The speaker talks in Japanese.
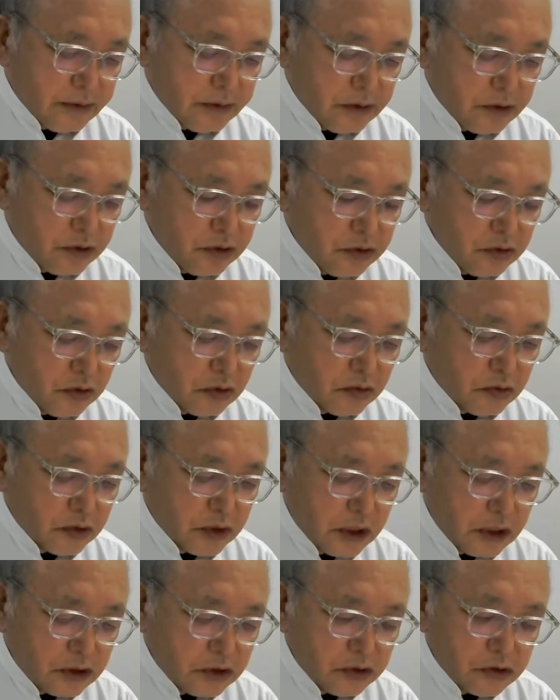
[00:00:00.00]
中国も
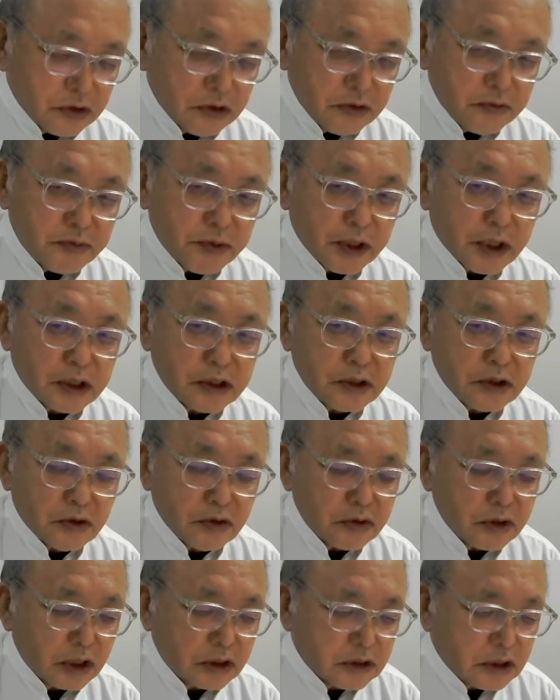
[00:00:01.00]
ね習近平が貧
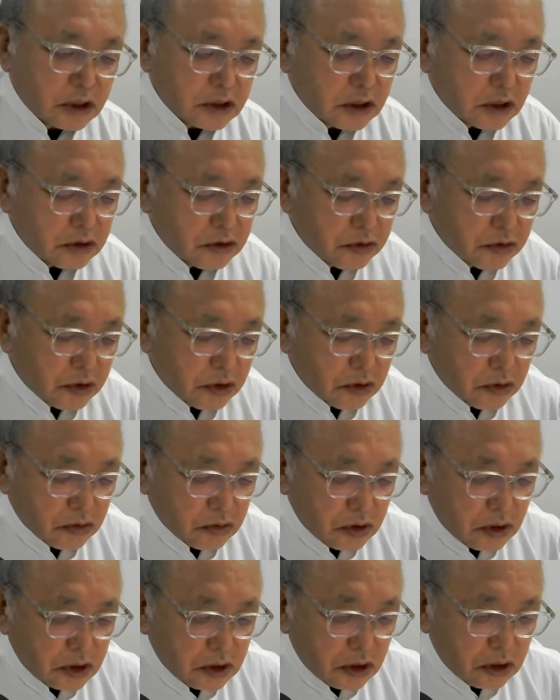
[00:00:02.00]
困なくなったっていうけど
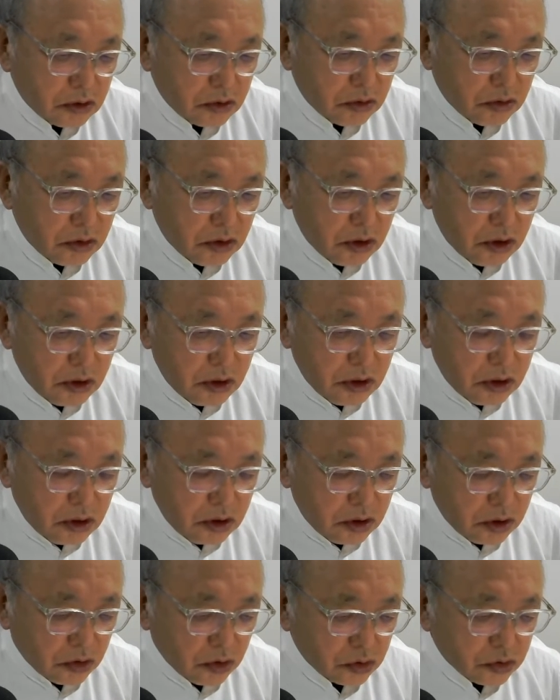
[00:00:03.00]
この間あの
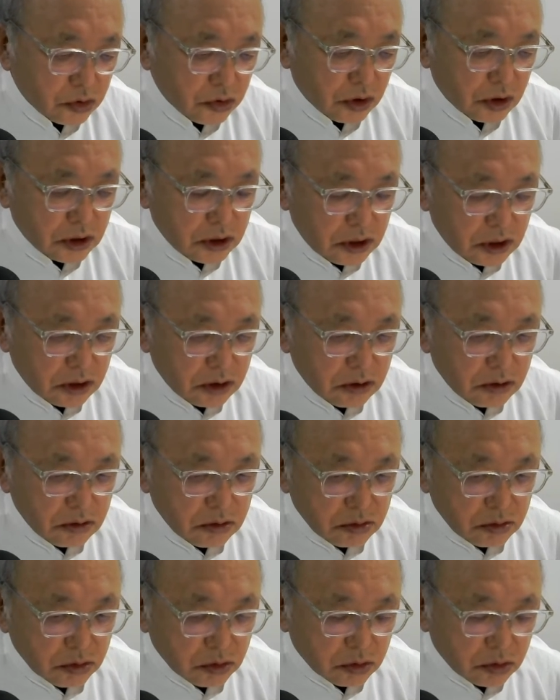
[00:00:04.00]
李克強がね
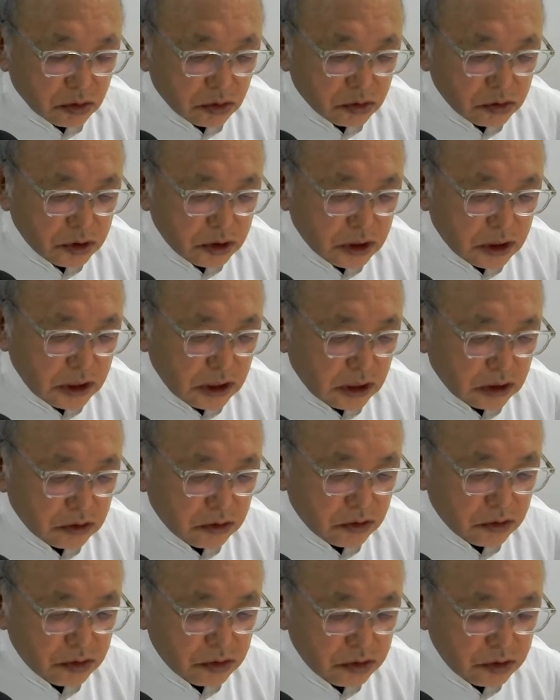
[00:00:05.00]
6億人が
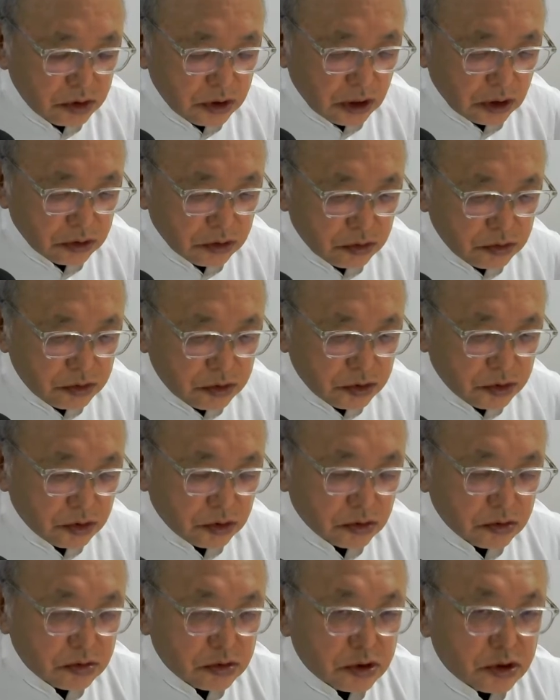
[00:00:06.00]
140
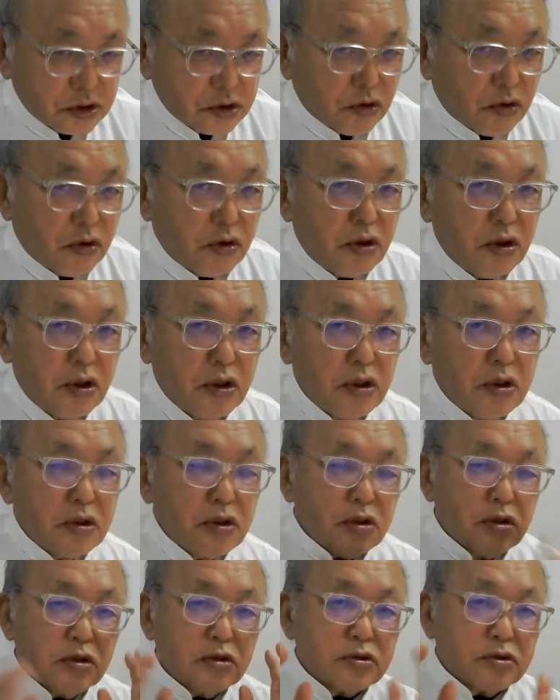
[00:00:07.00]
ドル月の
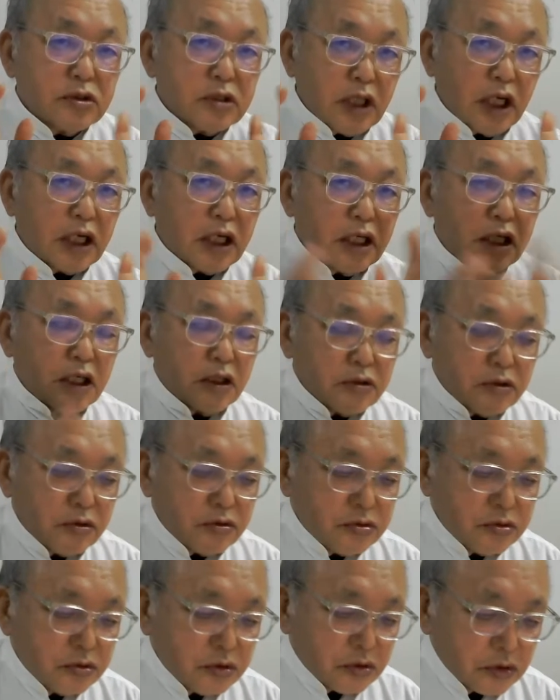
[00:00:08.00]
月間
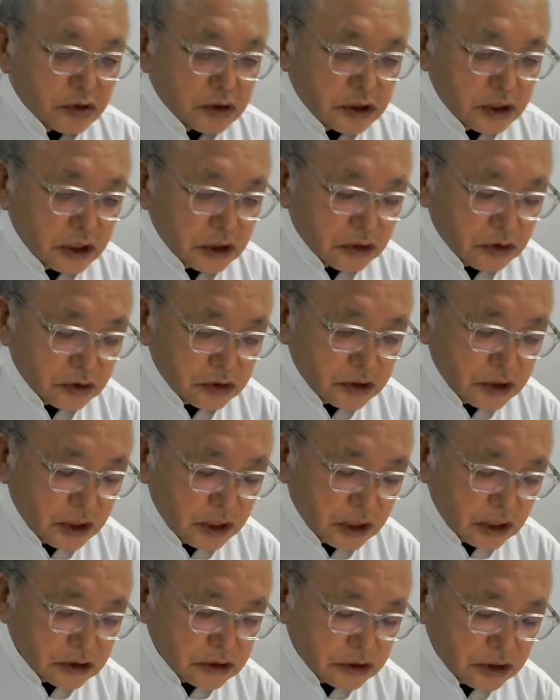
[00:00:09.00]
140ドル生活
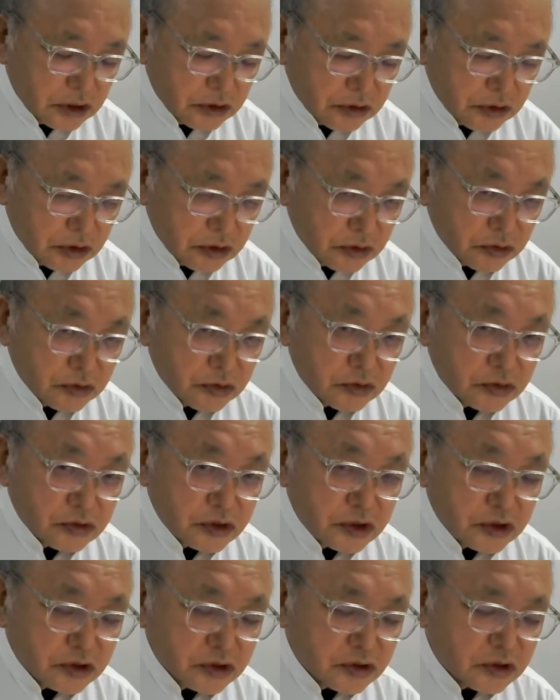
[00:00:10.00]
してるのは6億
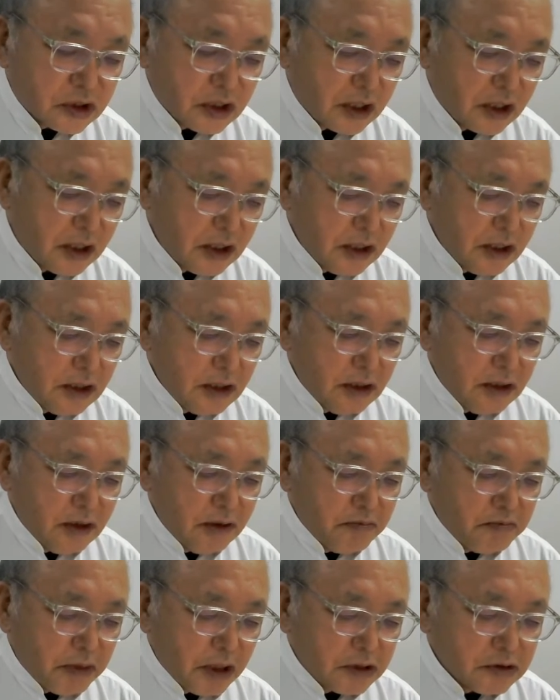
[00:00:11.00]
人いるって
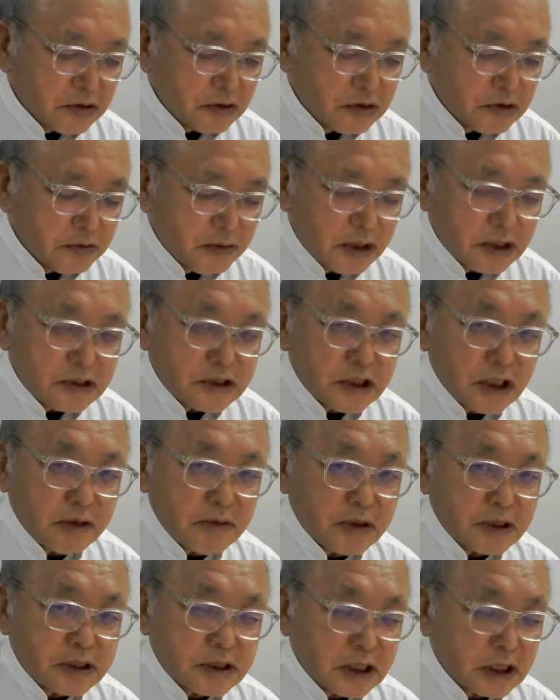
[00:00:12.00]
暴露しましちゃい
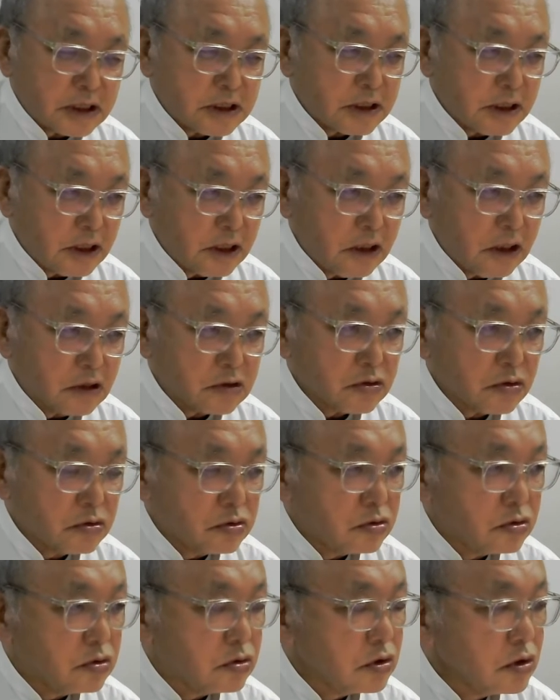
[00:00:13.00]
ましたしねあそこ
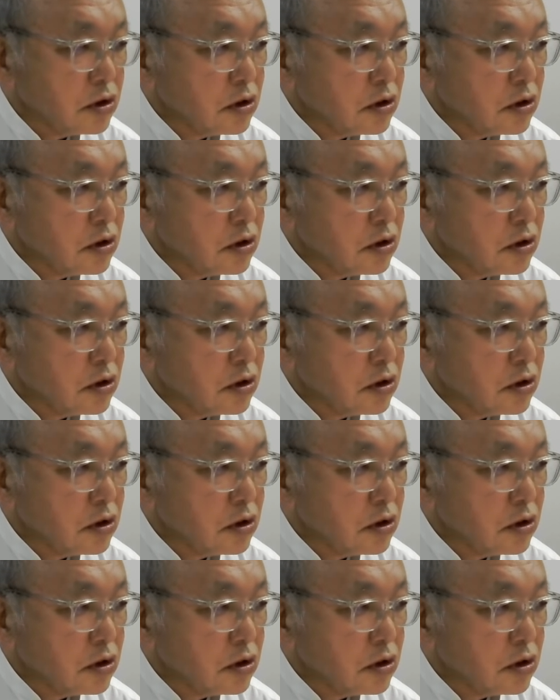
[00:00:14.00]
10,